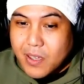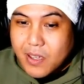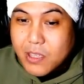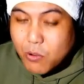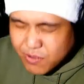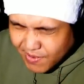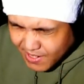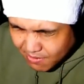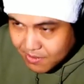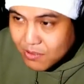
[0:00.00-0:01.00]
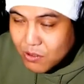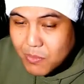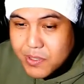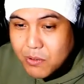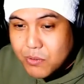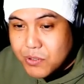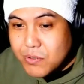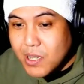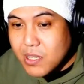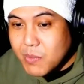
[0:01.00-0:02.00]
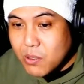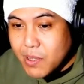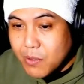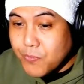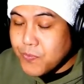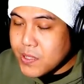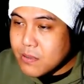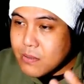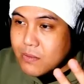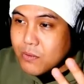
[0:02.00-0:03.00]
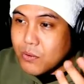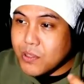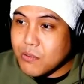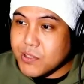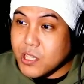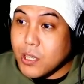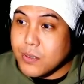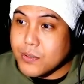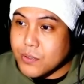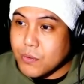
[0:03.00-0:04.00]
で襲われるって思ったこの瞬間に、目の前でふわっとこの弘消えたんですよ。